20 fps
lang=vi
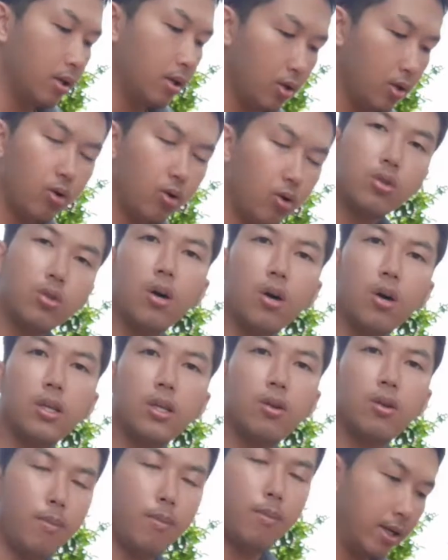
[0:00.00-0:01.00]
Cái độ to thì
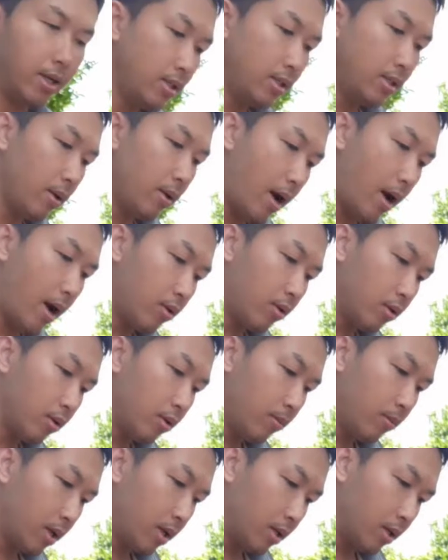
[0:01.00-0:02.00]
nó bằng cái dây bao rồi
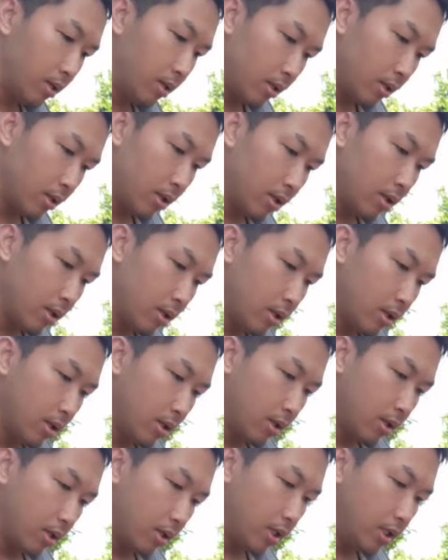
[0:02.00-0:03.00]
nhưng mà
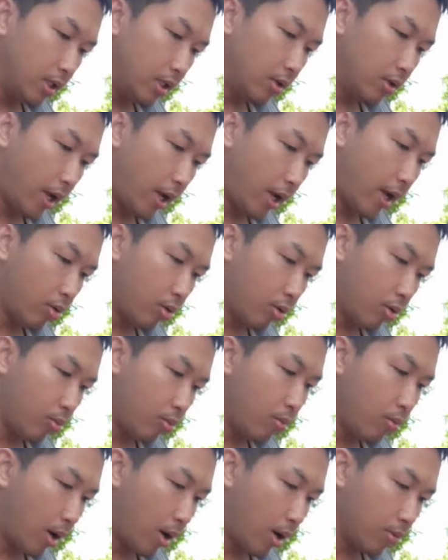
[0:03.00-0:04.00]
cái chiều dài của
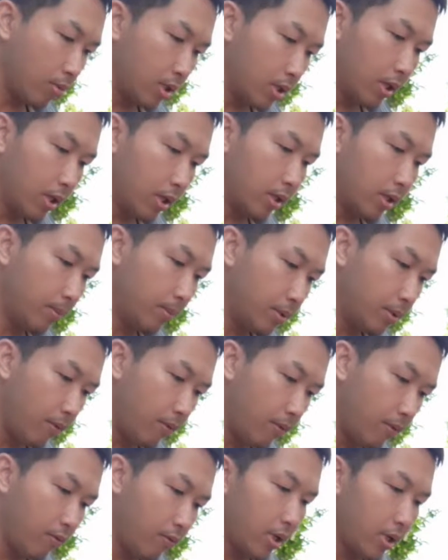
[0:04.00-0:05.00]
mỗi mòng là để sắp xếp
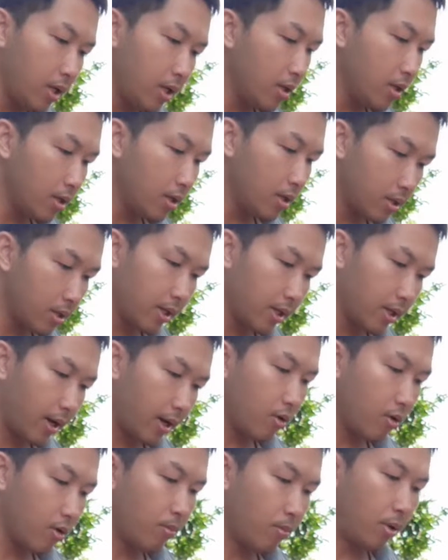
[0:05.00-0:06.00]
vô
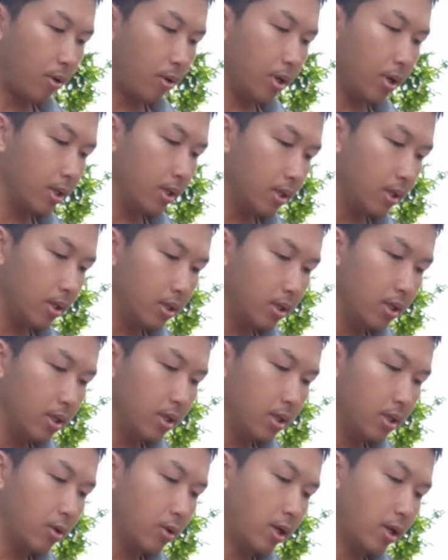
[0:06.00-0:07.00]
cái của mòng ấy,
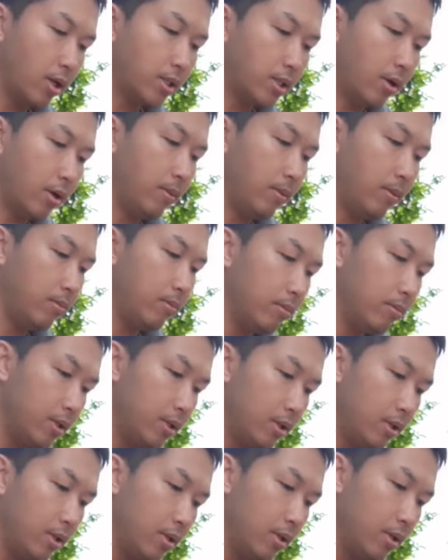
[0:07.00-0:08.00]
quan trọng lắm
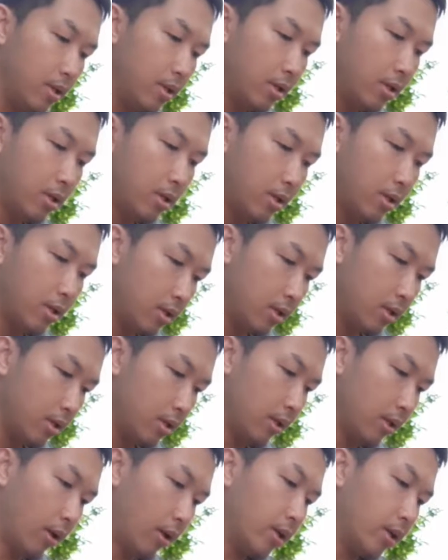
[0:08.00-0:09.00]

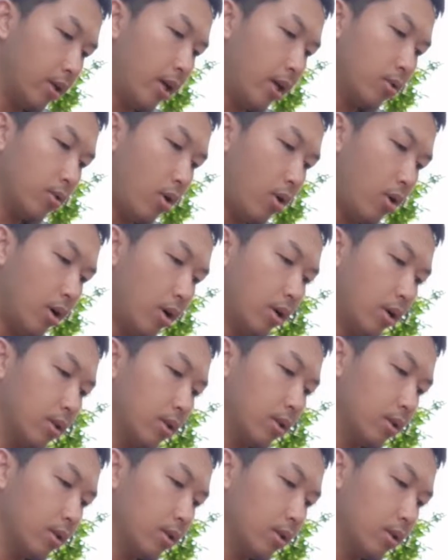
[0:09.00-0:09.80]
để nó kêu to được.